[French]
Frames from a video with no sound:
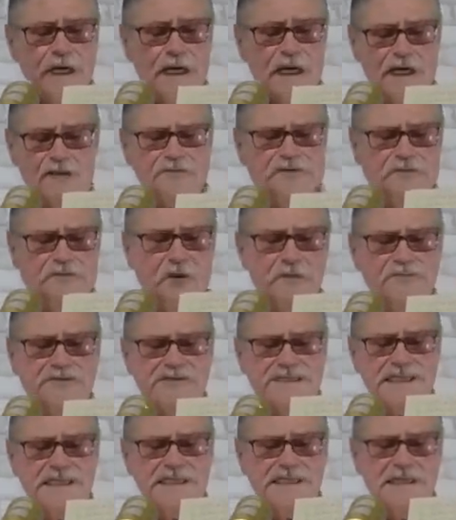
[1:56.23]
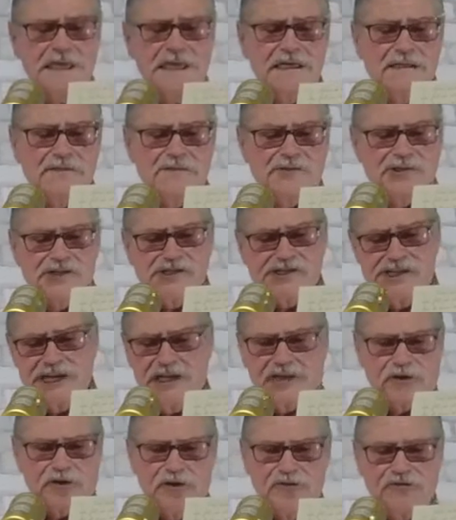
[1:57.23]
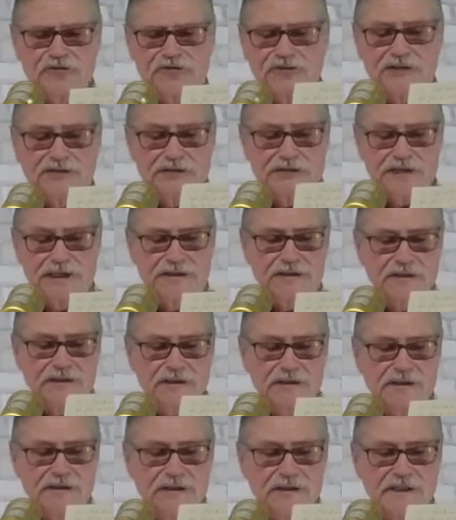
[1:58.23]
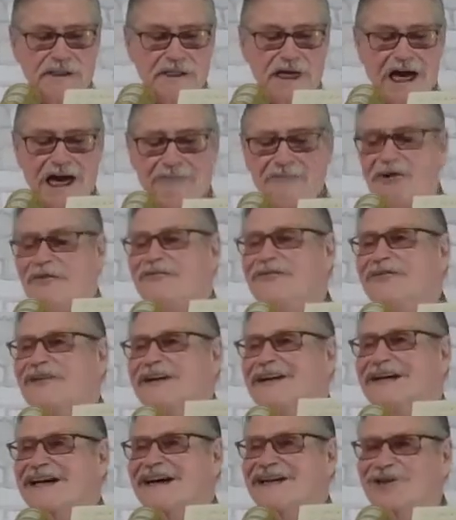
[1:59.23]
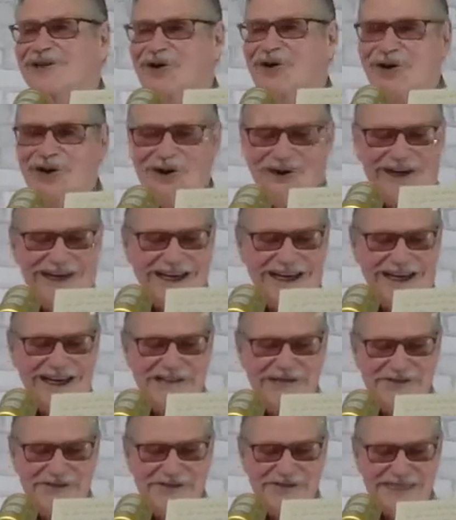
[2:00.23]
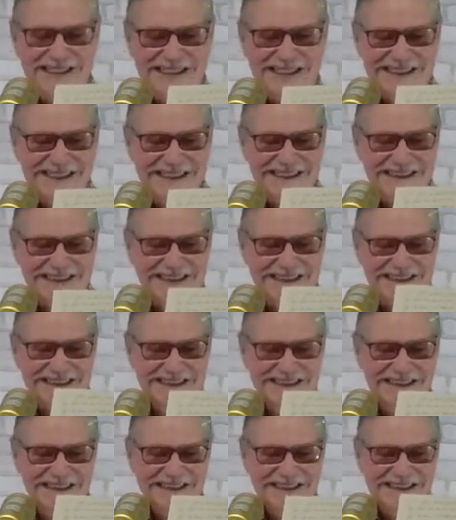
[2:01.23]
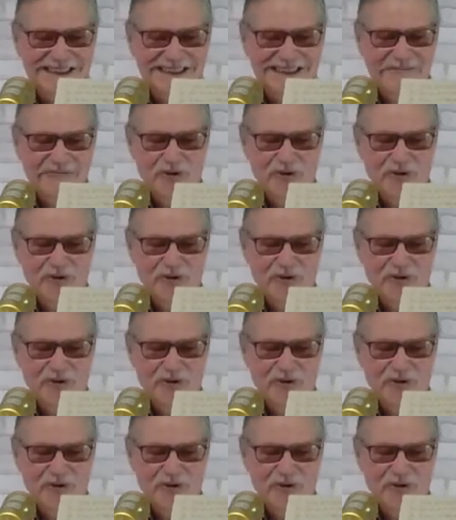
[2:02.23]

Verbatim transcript: en s'obstinant chacun sans tête à me faire alors rajeunir, me